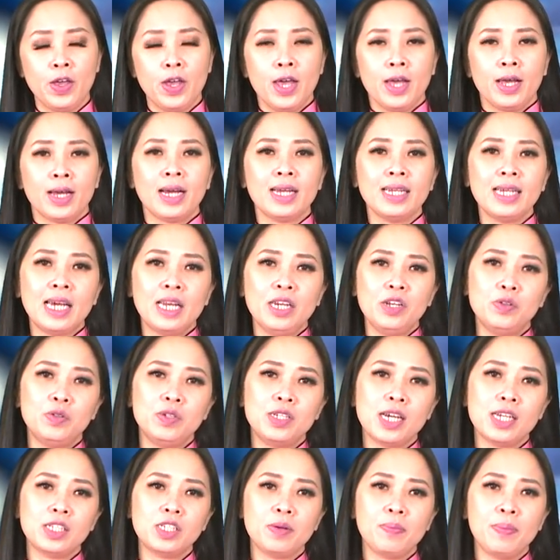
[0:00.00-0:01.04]
Các nhà điều
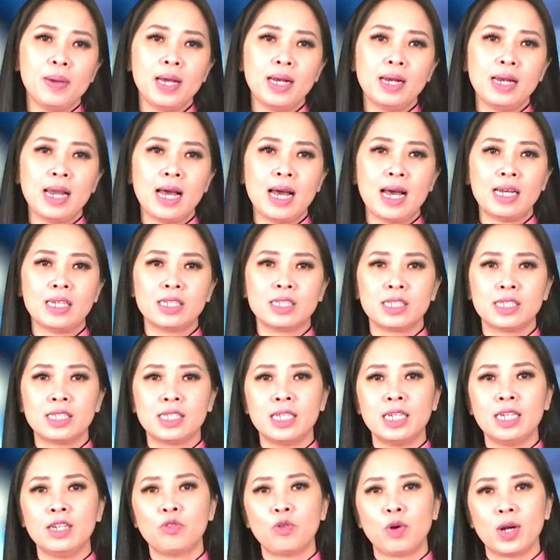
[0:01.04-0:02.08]
tra cho biết là
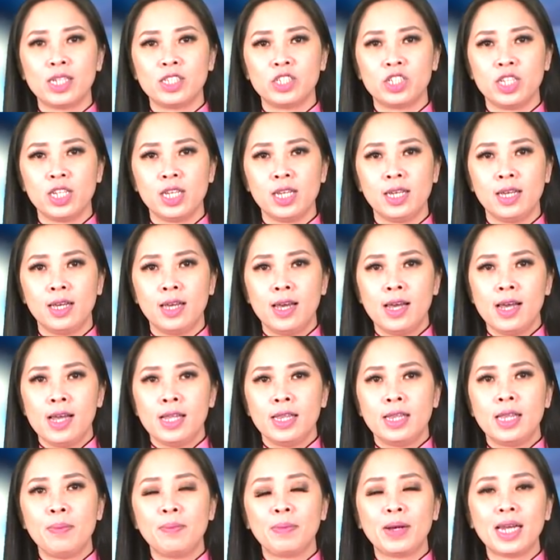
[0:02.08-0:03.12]
Shiraishi
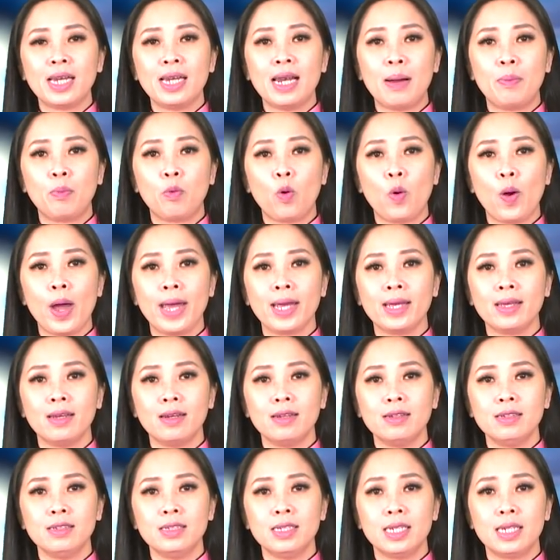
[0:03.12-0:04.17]
tìm cách làm quen
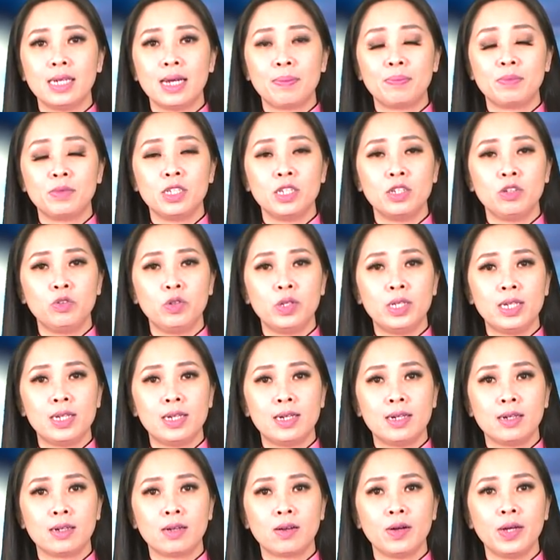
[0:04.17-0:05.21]
những người gặp trên
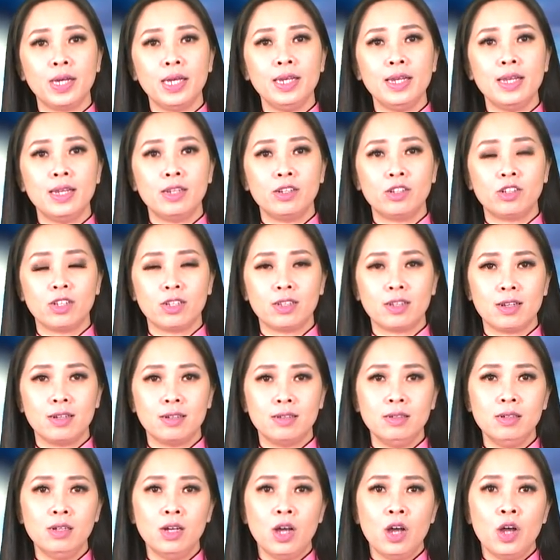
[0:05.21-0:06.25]
Twitter có ý định tự
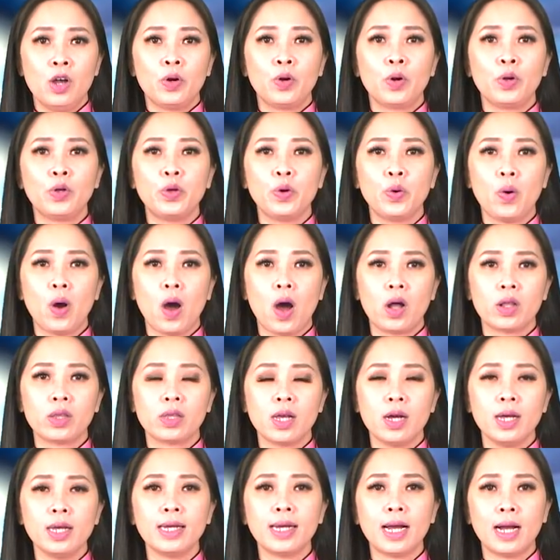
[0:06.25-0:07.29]
tử, rồi dụ họ
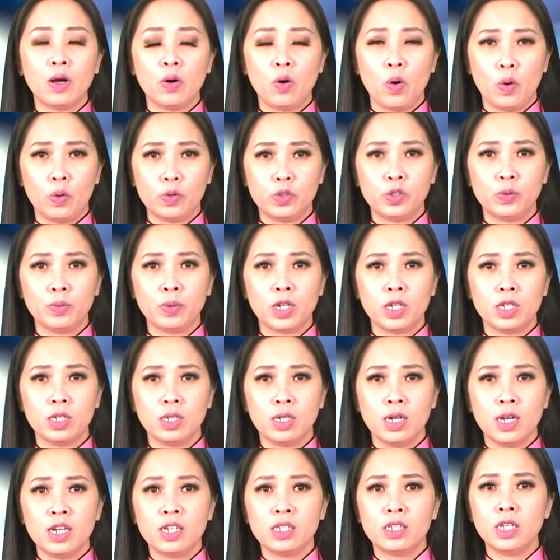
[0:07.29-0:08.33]
tới căn hộ chung cư,
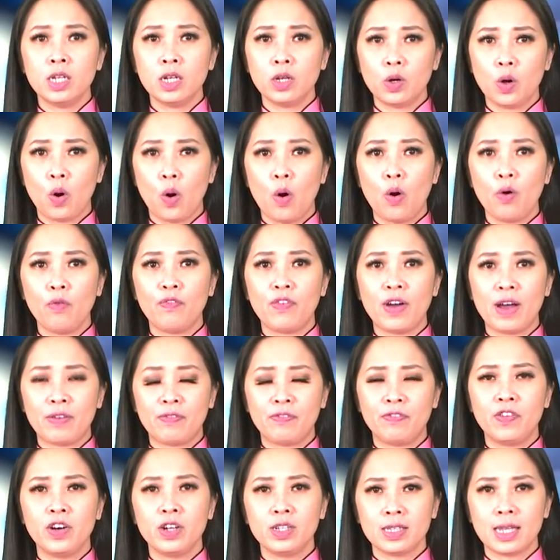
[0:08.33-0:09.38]
siết cổ và
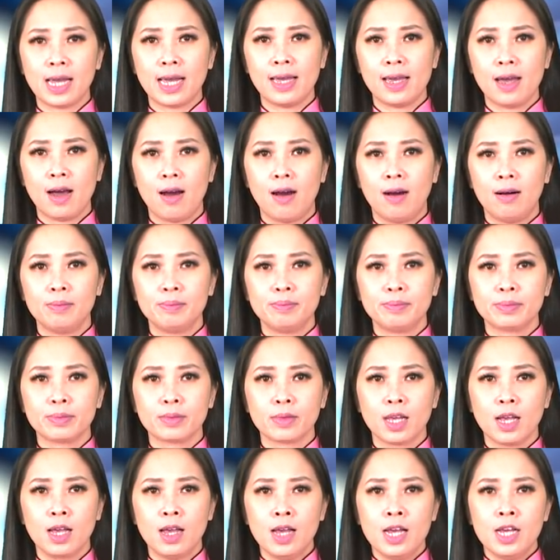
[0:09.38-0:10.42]
phân thây họ.
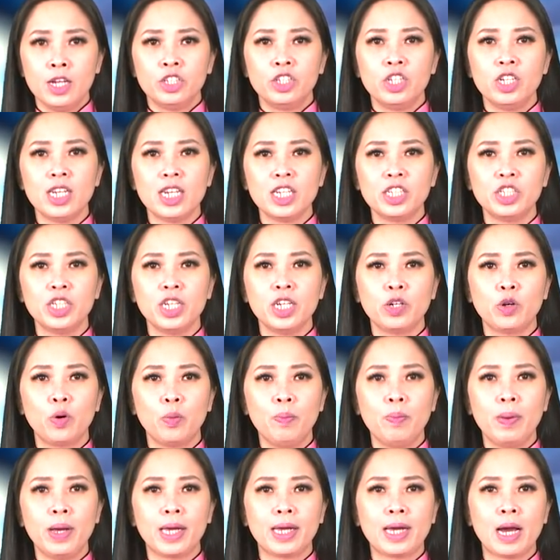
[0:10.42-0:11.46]
Shiraishi
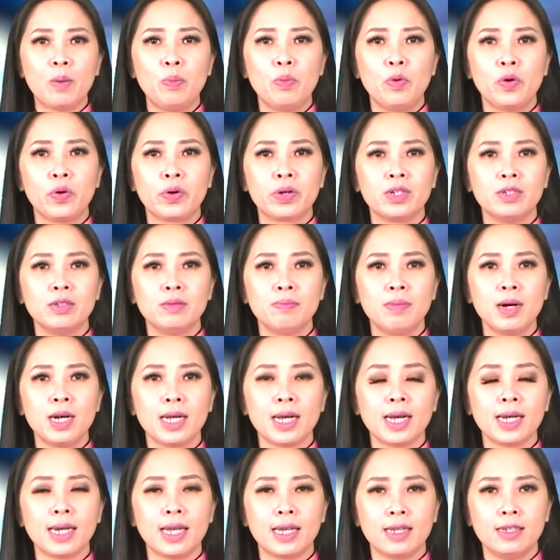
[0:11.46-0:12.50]
cũng bị cáo buộc cưỡng bức
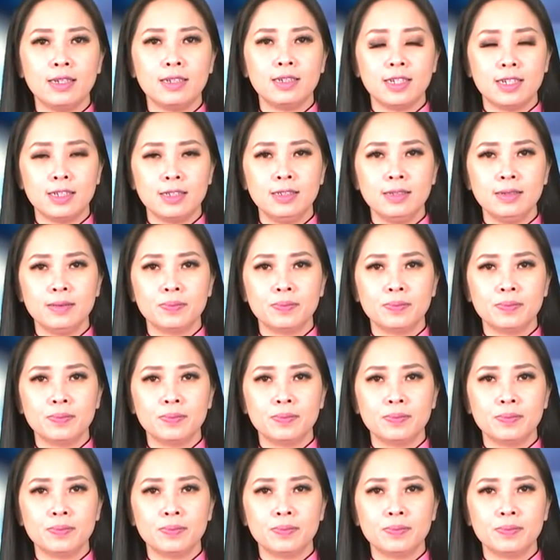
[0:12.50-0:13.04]
các nạn nhân nữ.